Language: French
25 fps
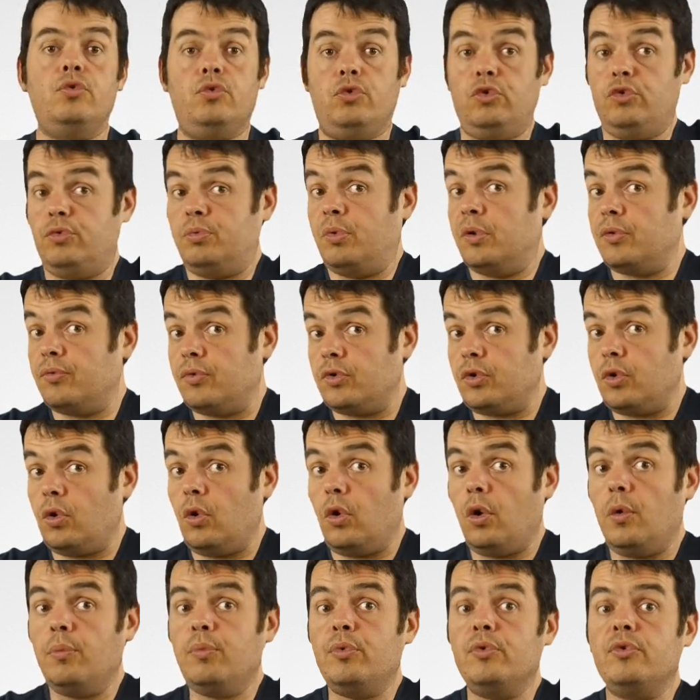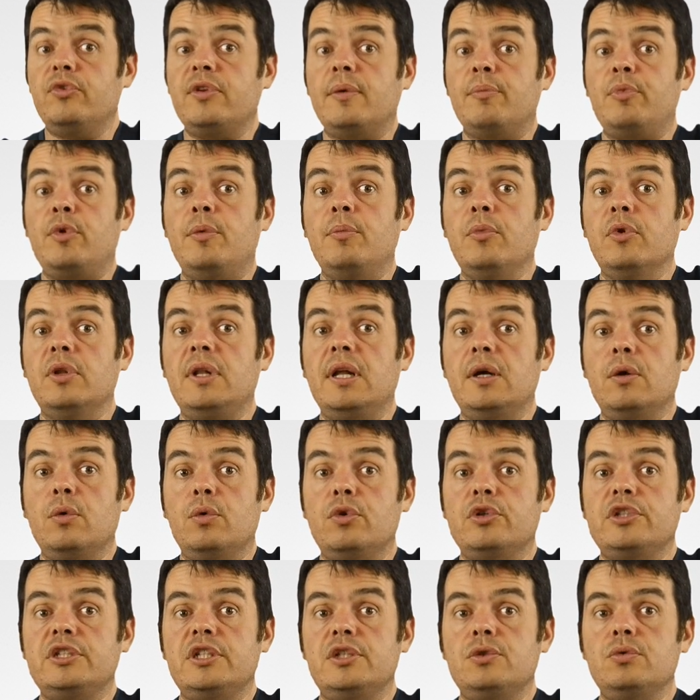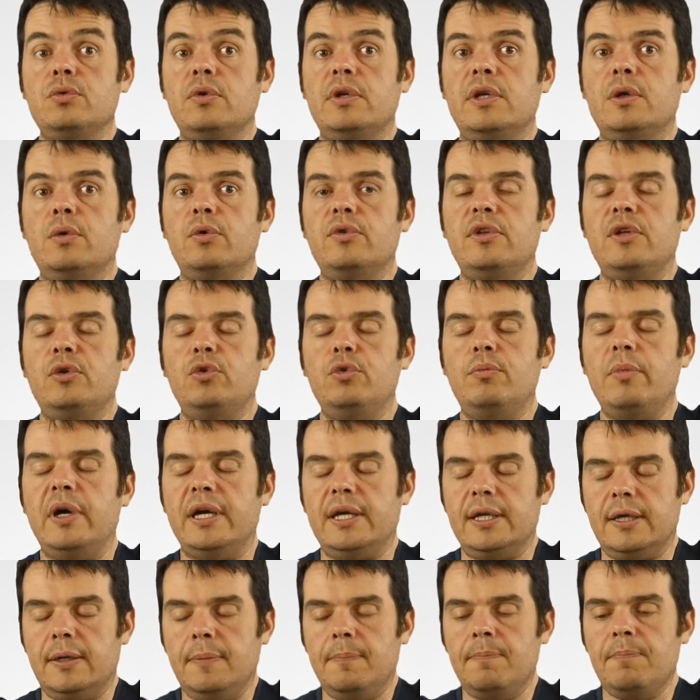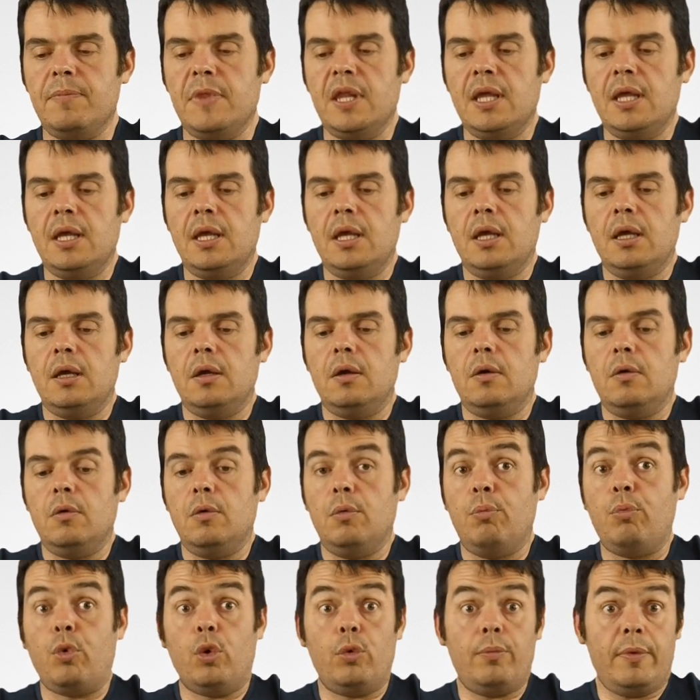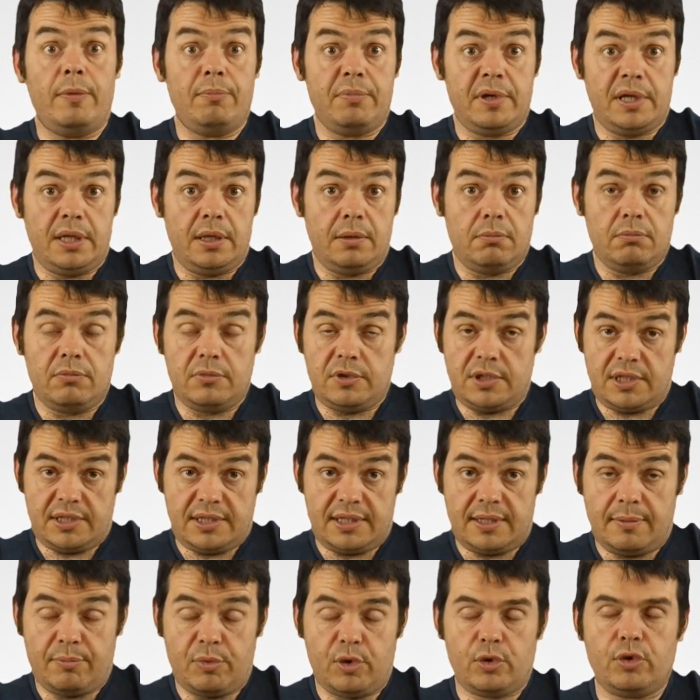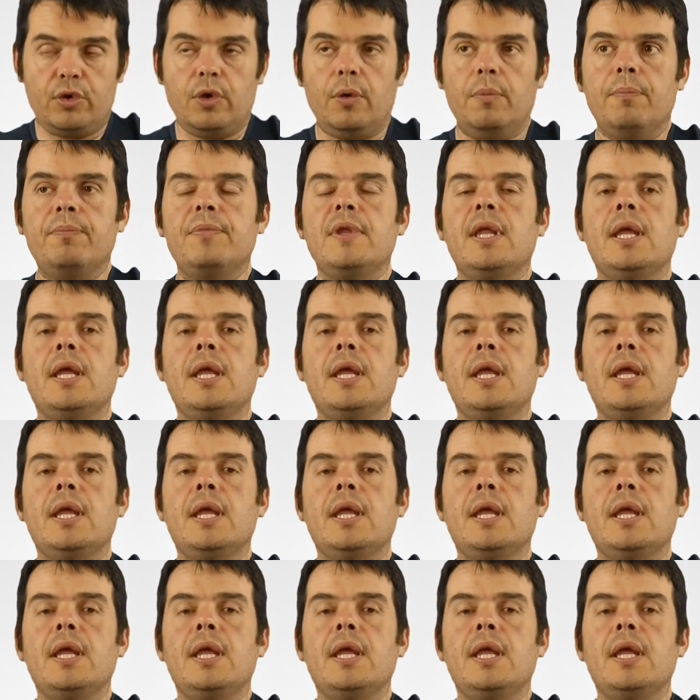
suspendre votre rampe ou simplement de l'accrocher sur les côtés du bac pour le même prix, ça c'est important.